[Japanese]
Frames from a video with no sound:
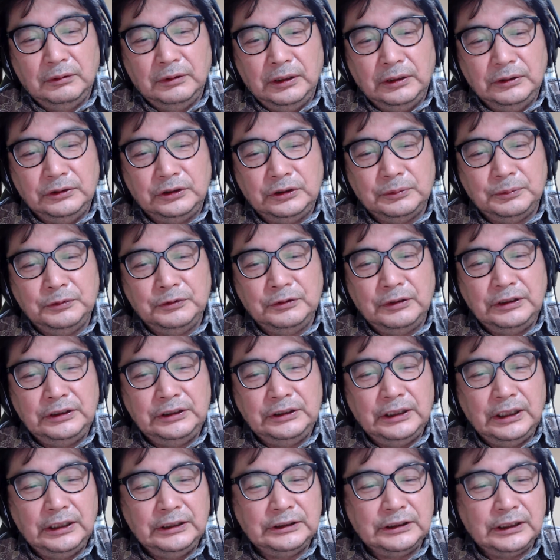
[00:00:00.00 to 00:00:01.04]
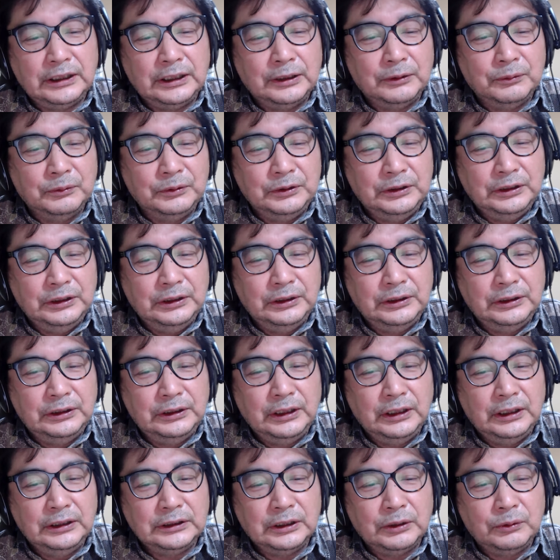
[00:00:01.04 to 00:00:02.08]
ね、自分が被害者なのに
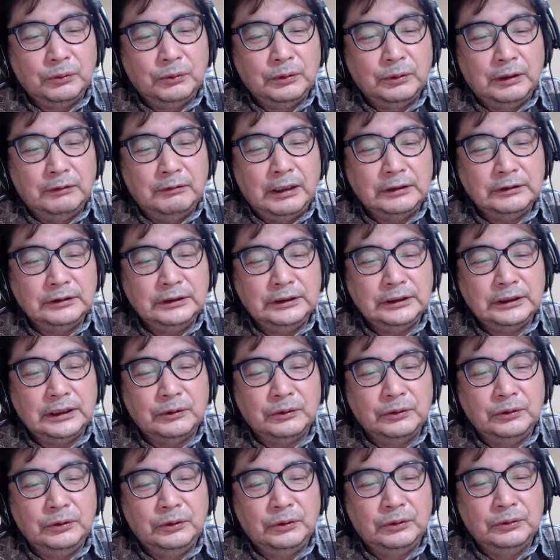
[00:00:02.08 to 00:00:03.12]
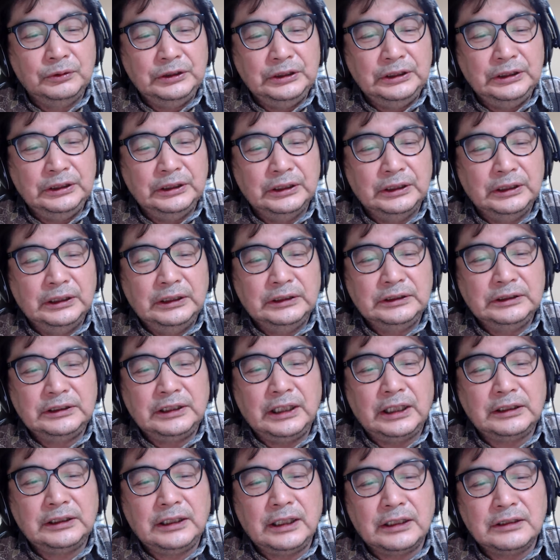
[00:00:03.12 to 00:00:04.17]
被害者の方が悪いかのように
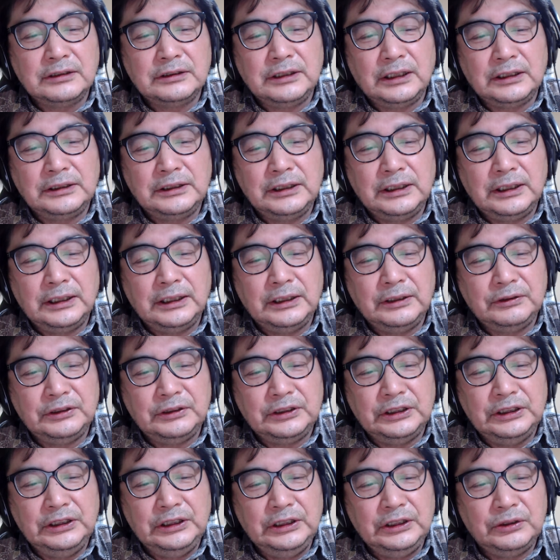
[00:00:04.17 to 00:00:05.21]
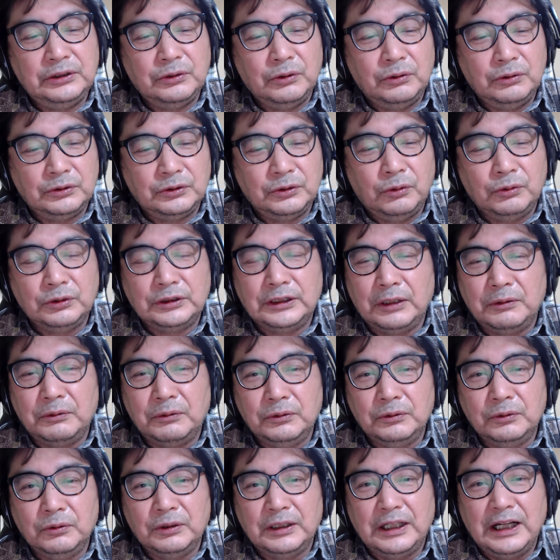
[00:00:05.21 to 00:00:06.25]
錯覚させられる心理操作の
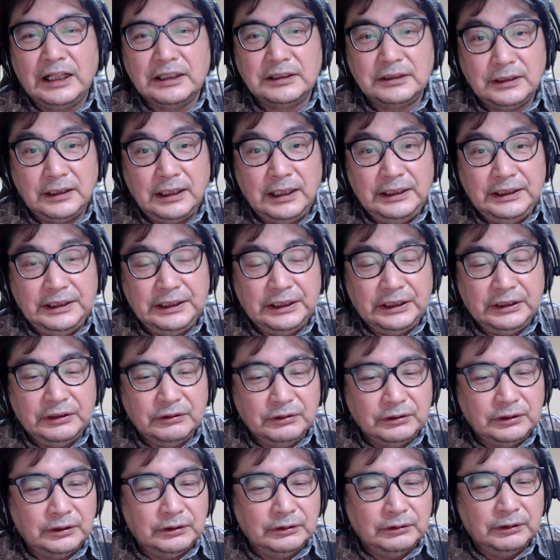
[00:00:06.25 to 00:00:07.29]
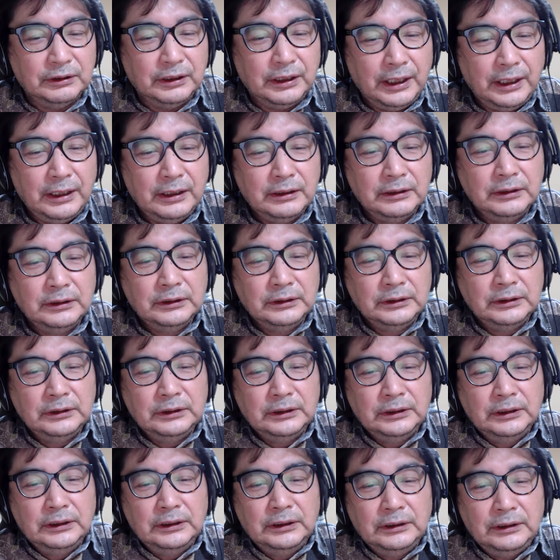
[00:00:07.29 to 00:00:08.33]
ことをガスライティングっていうんでね。
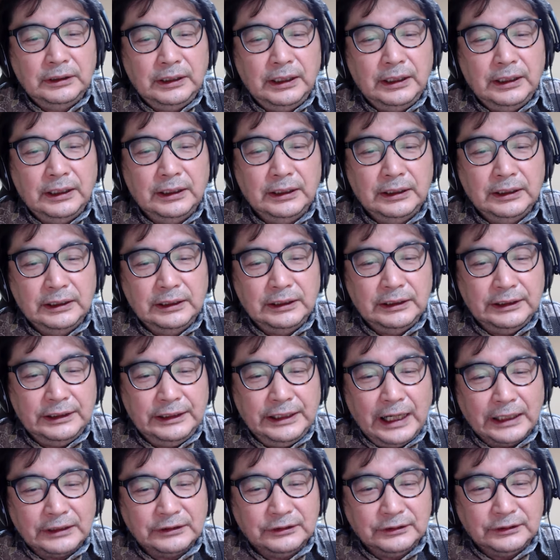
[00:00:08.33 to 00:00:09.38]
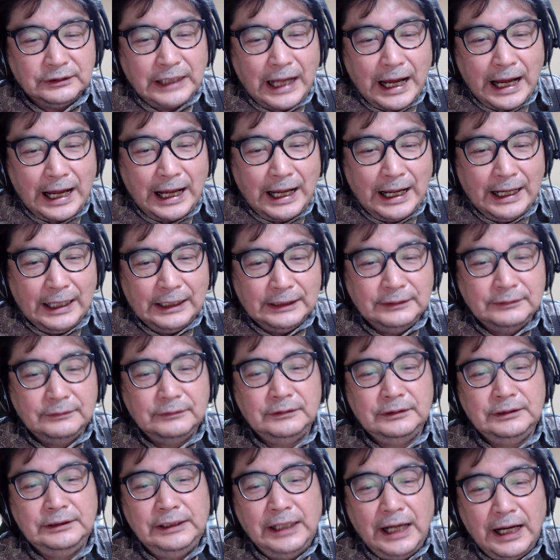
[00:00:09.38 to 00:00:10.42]
で、虐待
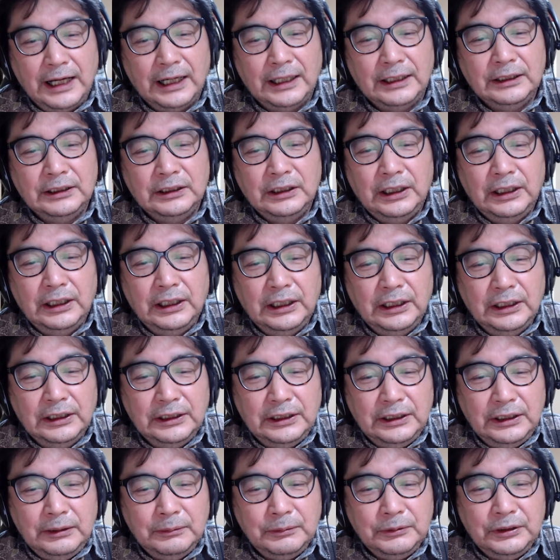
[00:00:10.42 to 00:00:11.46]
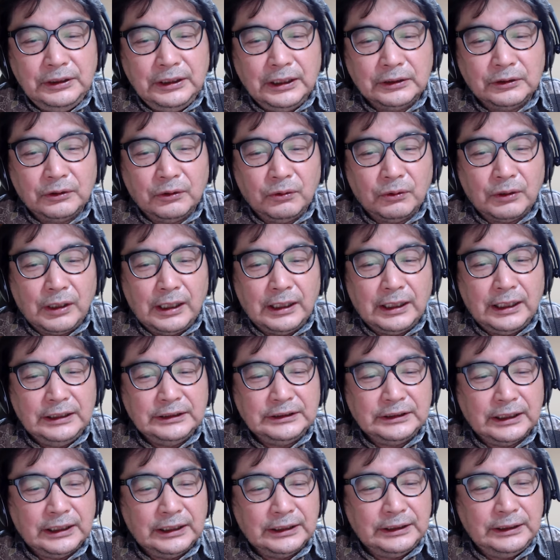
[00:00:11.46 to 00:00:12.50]
や、DV などの加
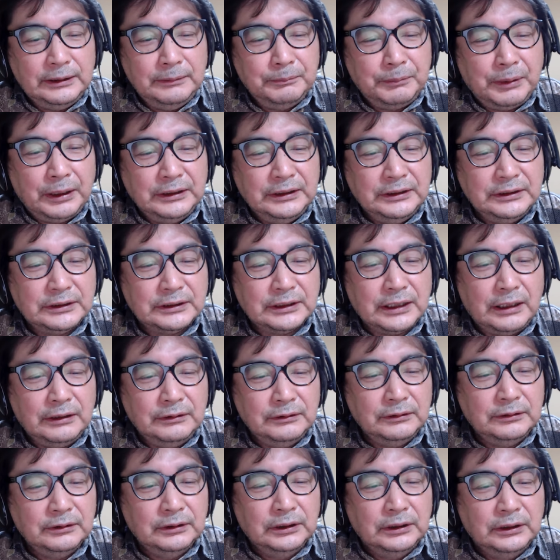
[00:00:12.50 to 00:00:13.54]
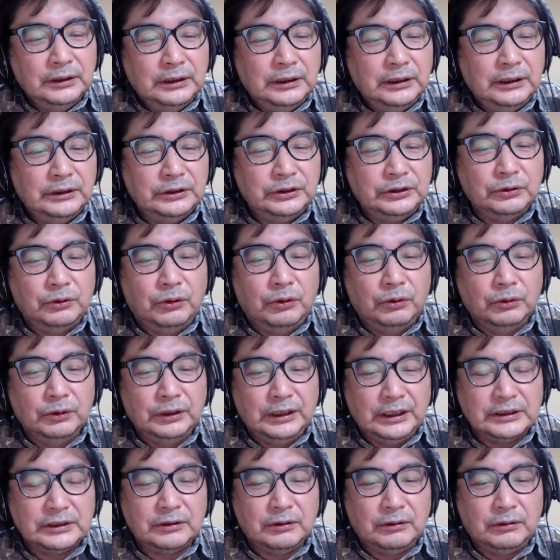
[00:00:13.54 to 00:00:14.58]
害者が頻繁に使う、手法
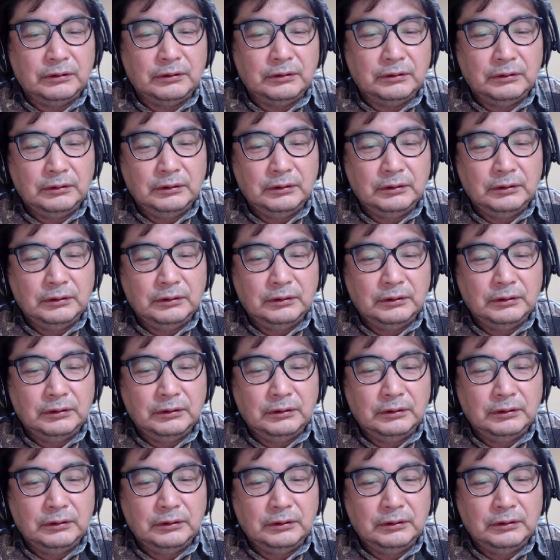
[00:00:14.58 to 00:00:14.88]
ですと。